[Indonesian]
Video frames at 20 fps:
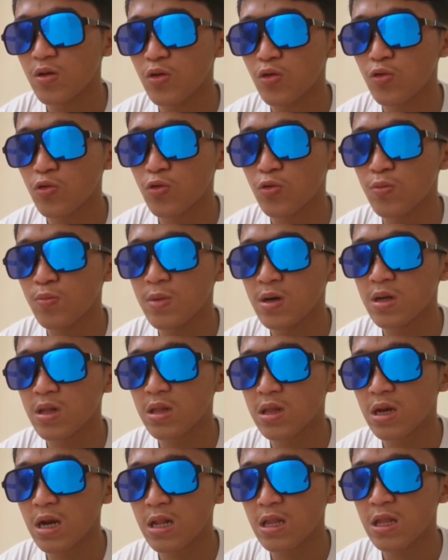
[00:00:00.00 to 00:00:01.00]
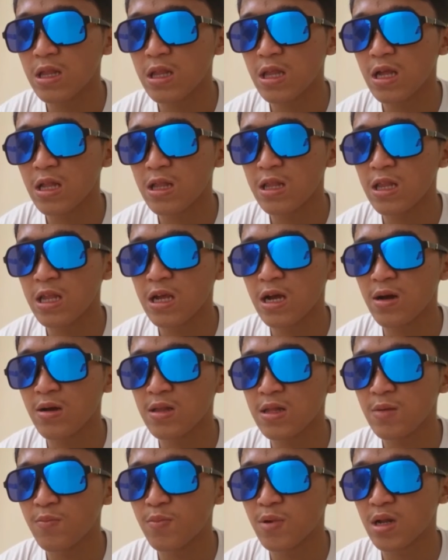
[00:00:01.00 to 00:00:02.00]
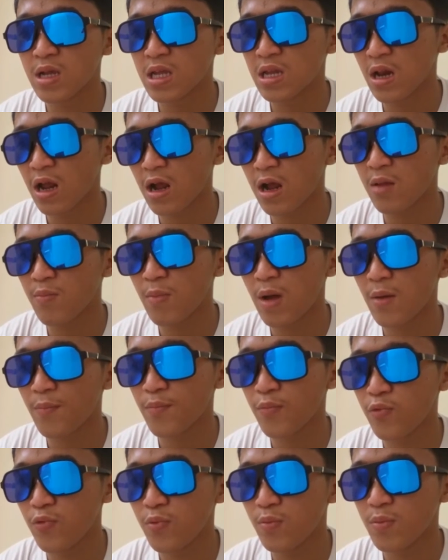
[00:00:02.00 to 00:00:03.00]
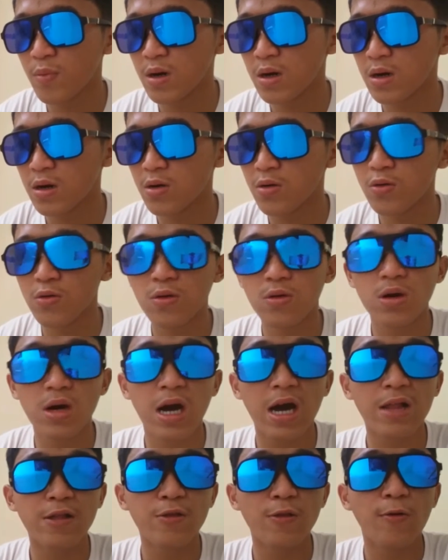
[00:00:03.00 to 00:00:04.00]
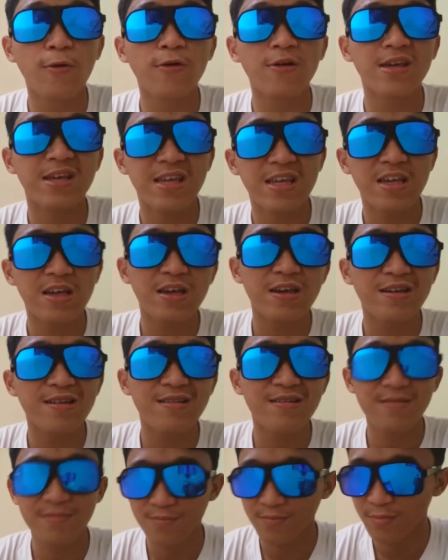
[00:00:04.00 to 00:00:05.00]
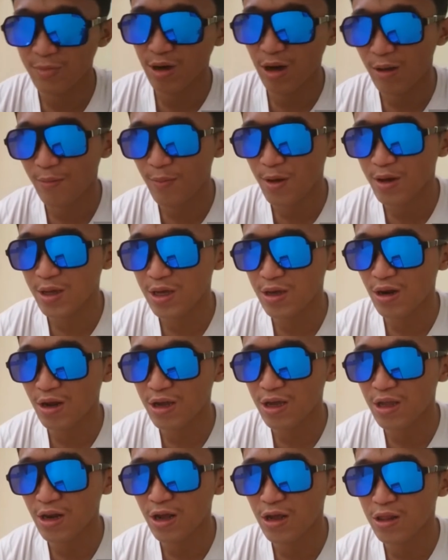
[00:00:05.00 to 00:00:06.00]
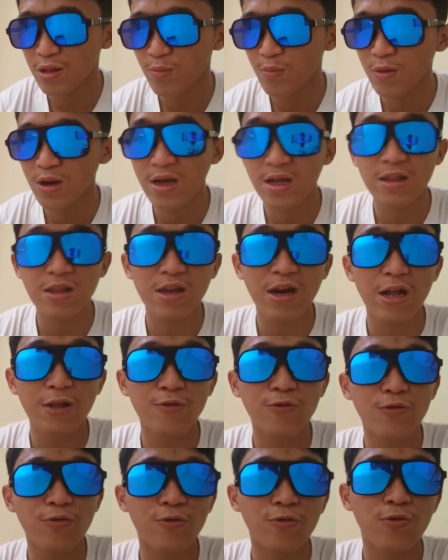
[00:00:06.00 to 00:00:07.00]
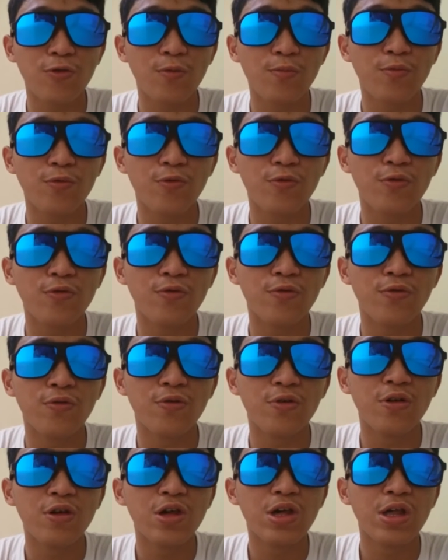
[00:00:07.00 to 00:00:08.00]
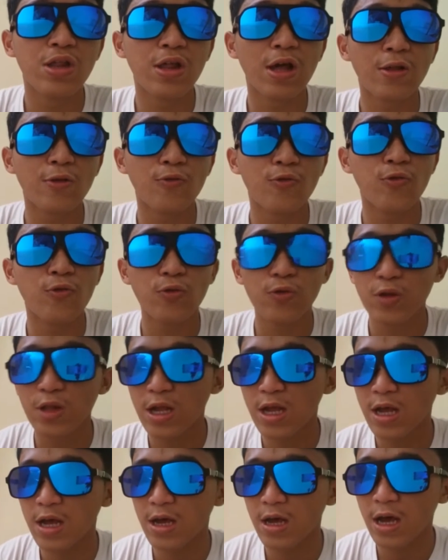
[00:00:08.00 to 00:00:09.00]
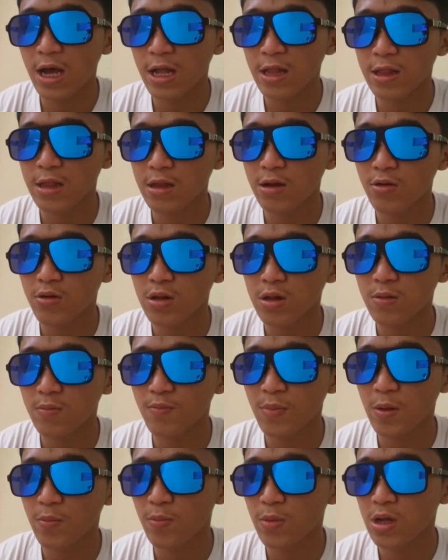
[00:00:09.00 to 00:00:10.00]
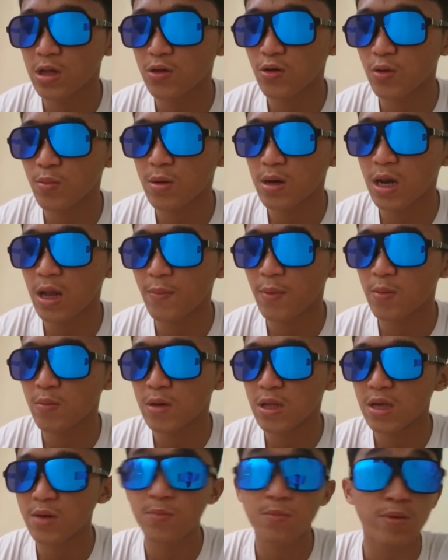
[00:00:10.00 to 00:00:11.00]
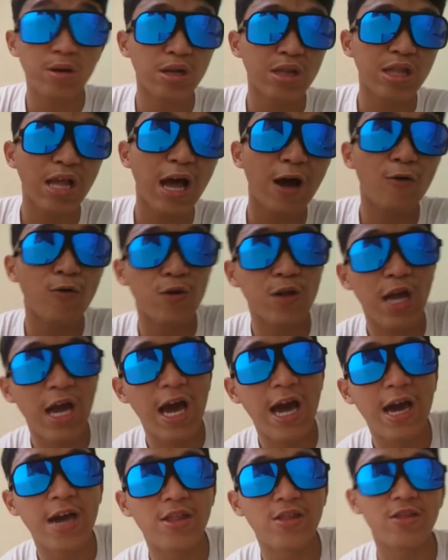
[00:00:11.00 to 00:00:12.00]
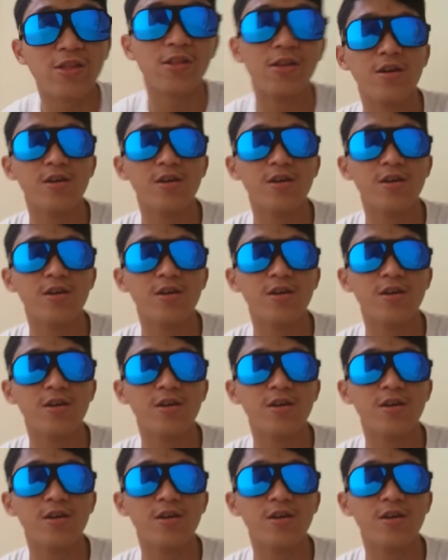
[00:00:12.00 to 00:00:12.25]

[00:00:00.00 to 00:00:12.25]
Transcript: youtuber selanjutnya jika diperkirakan mampu mengantongi berapa kira-kira 971 juta atau 14,8 miliar per tahun guys